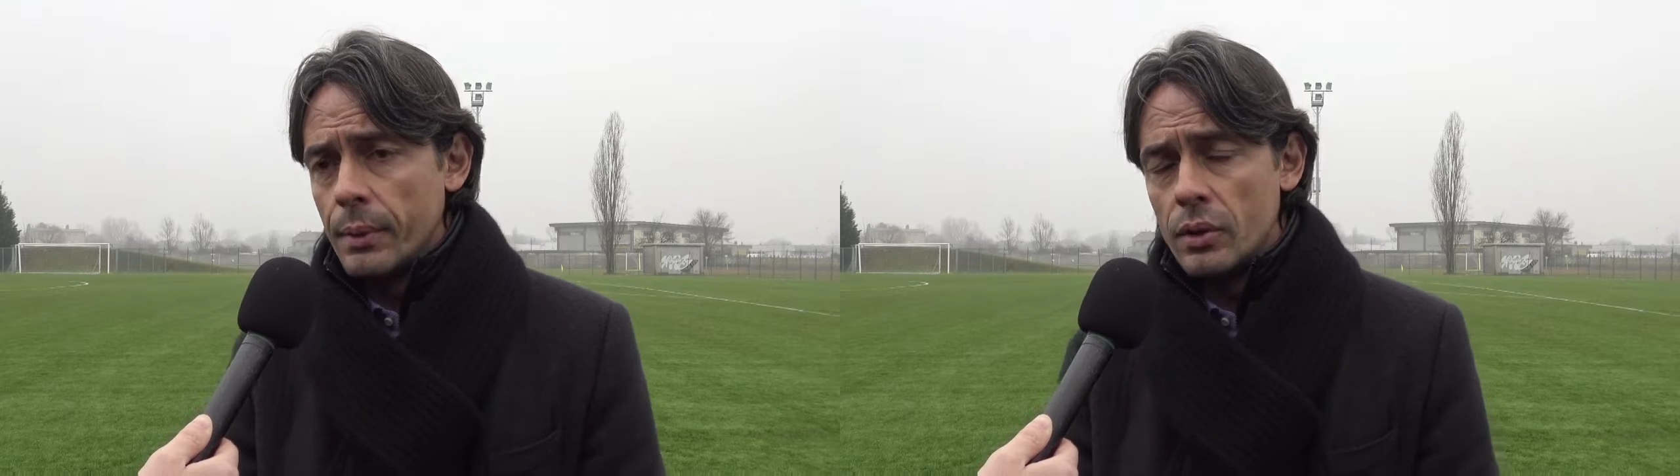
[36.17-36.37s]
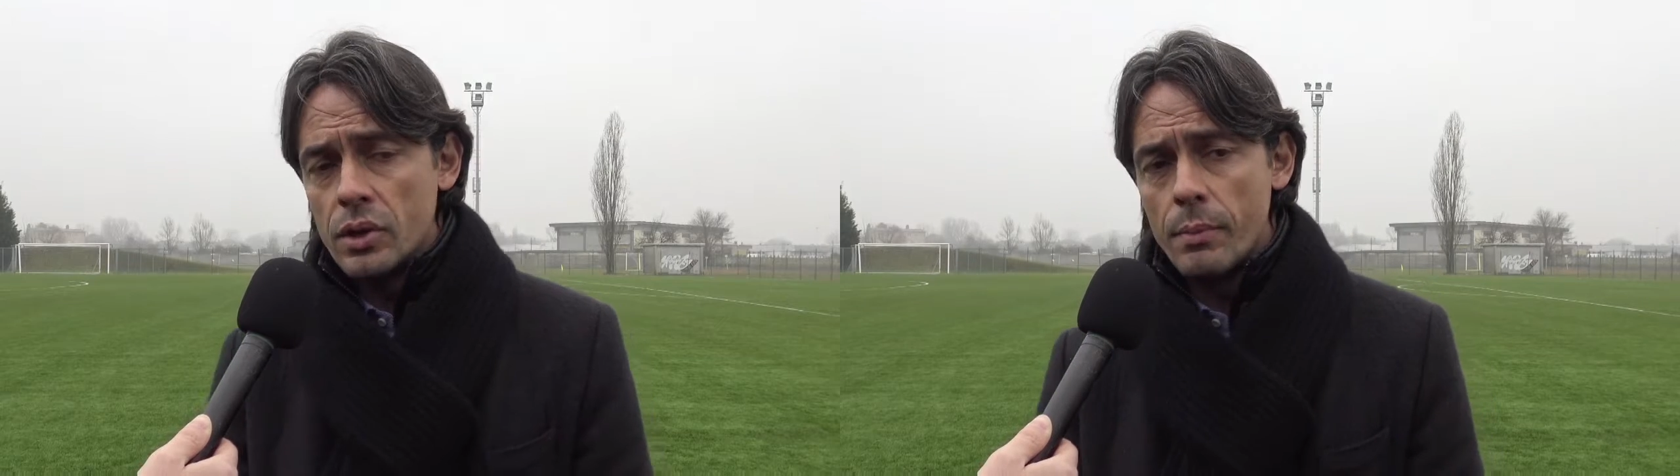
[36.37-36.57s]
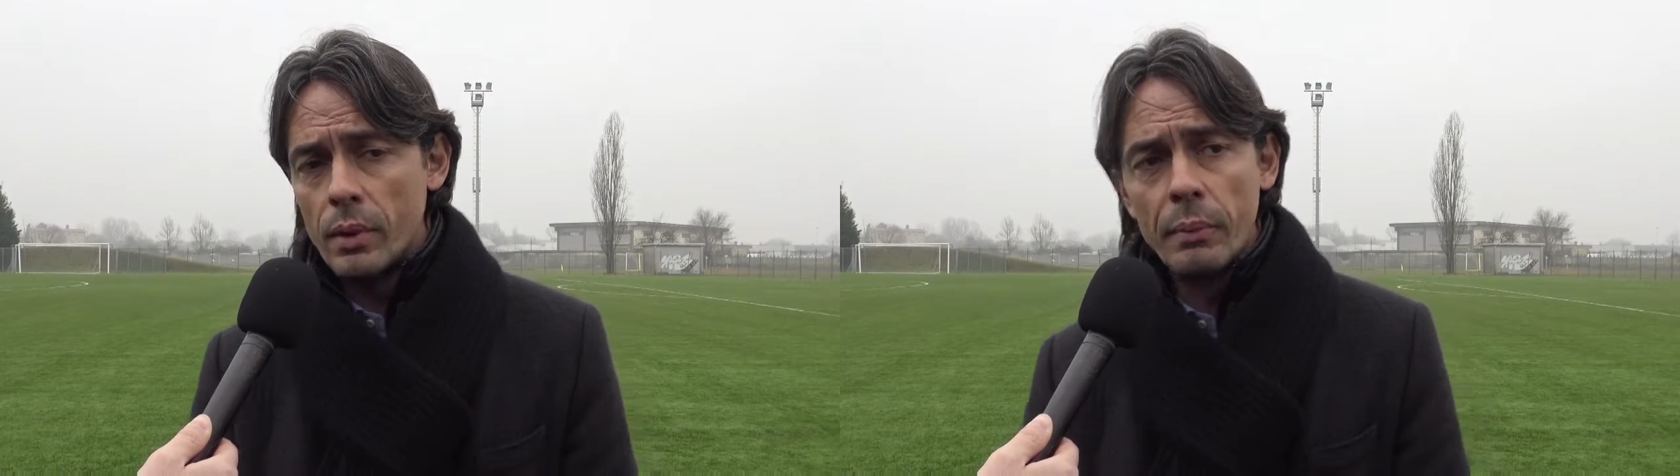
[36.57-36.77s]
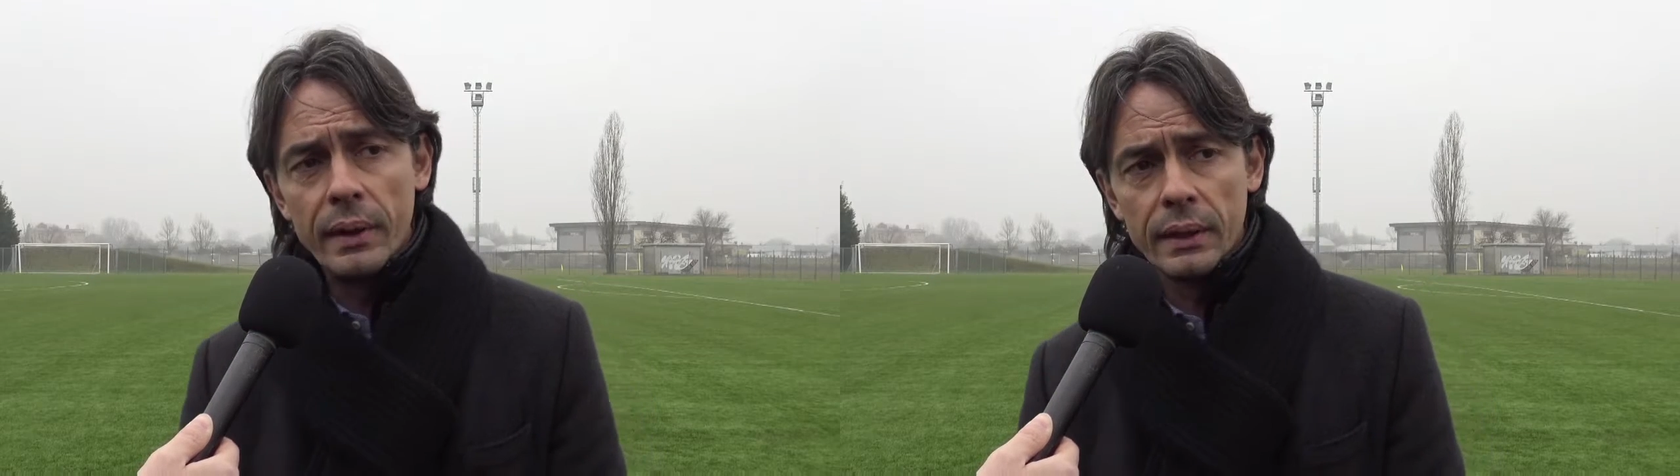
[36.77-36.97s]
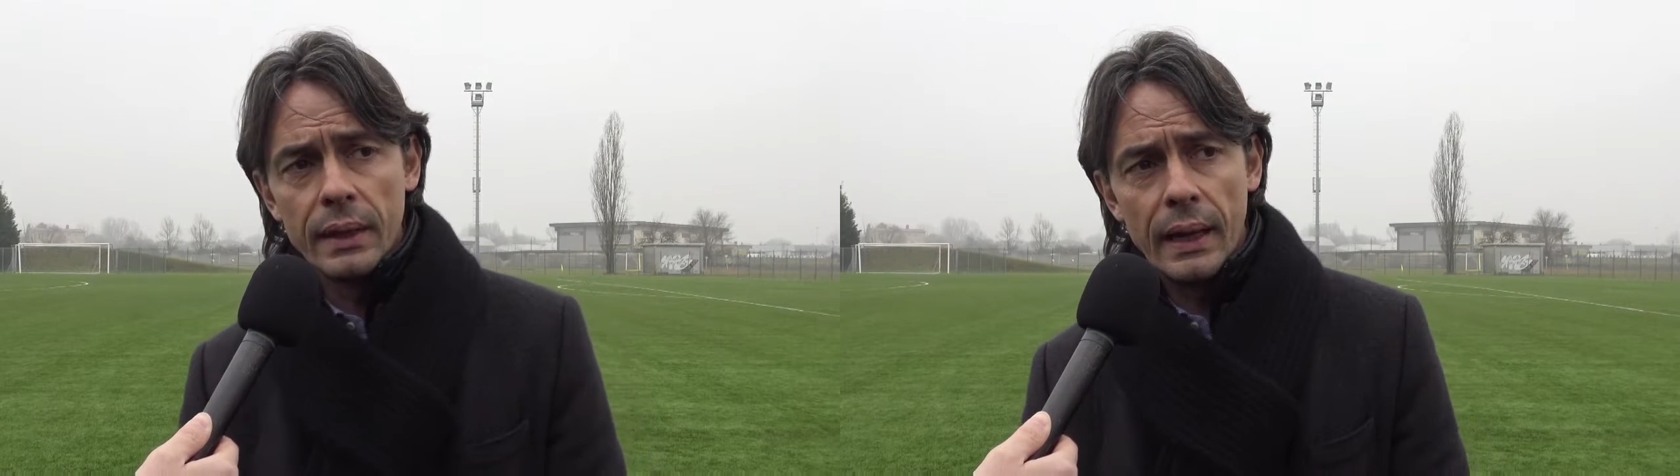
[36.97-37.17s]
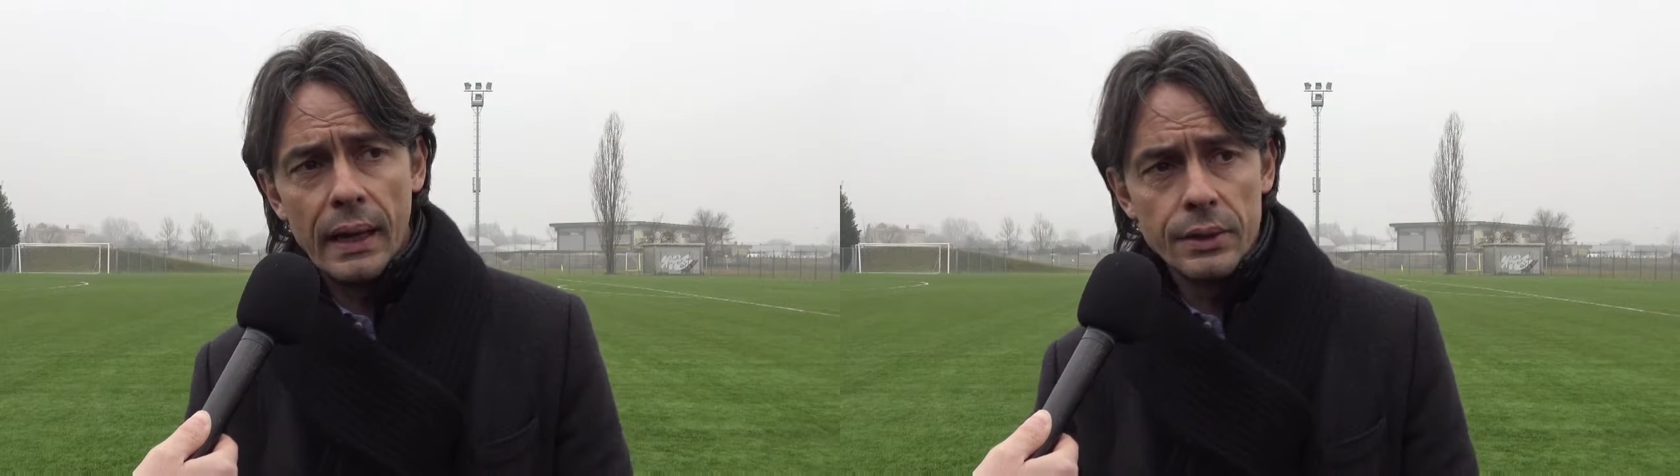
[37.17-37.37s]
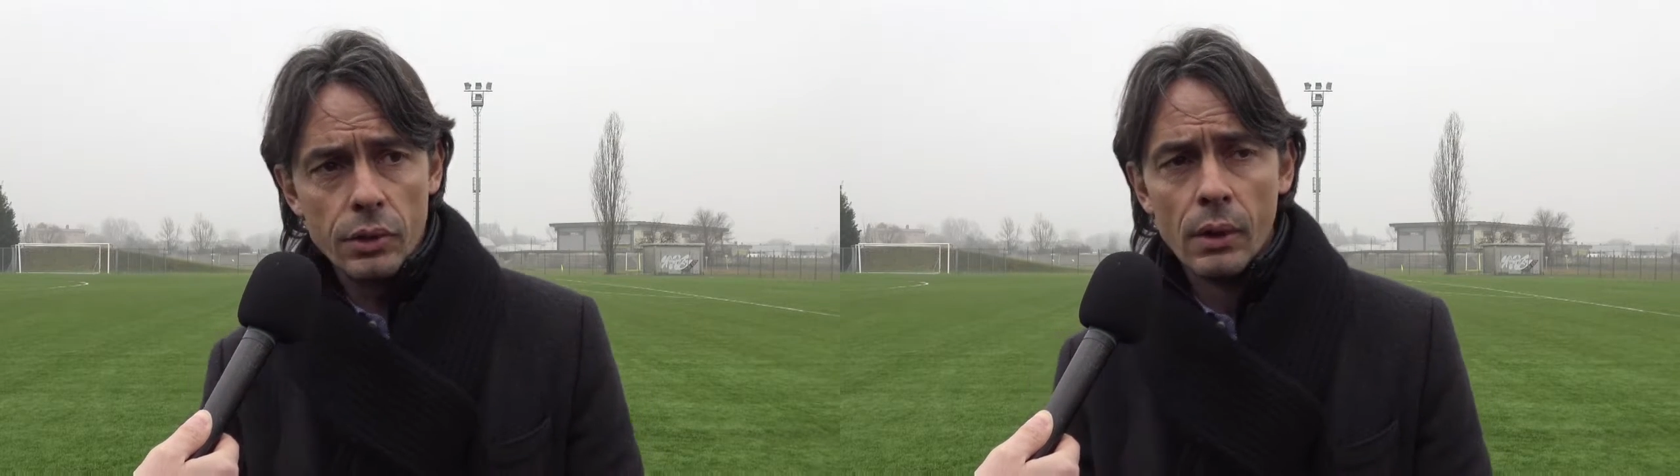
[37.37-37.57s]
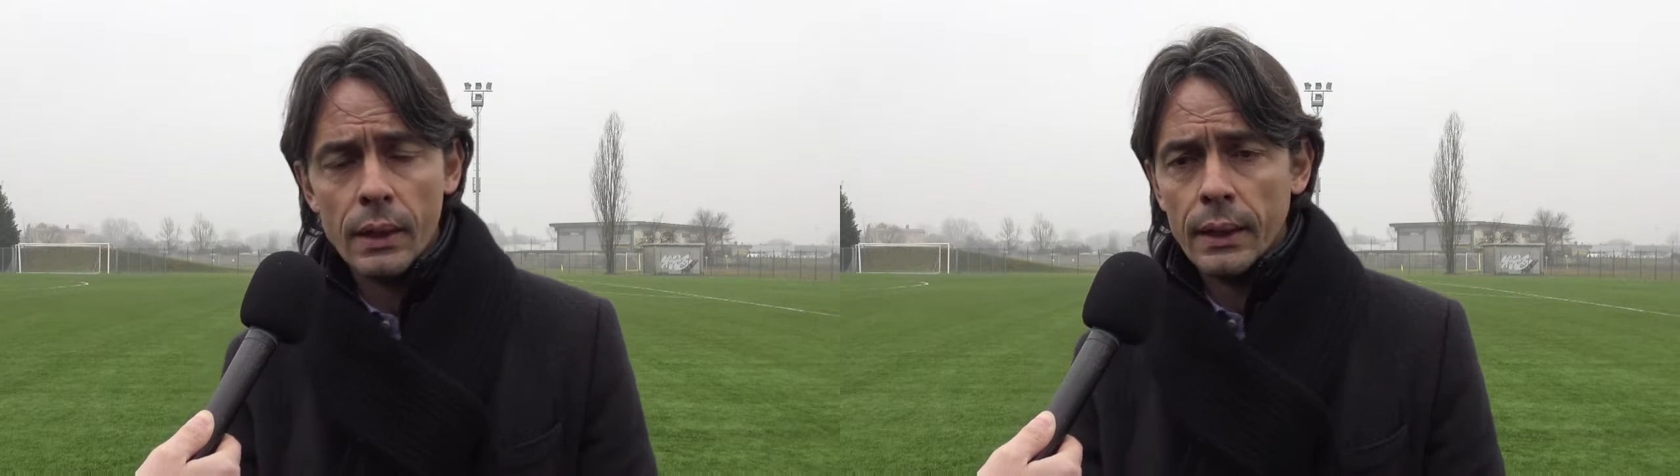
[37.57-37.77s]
però è sempre una partita di calcio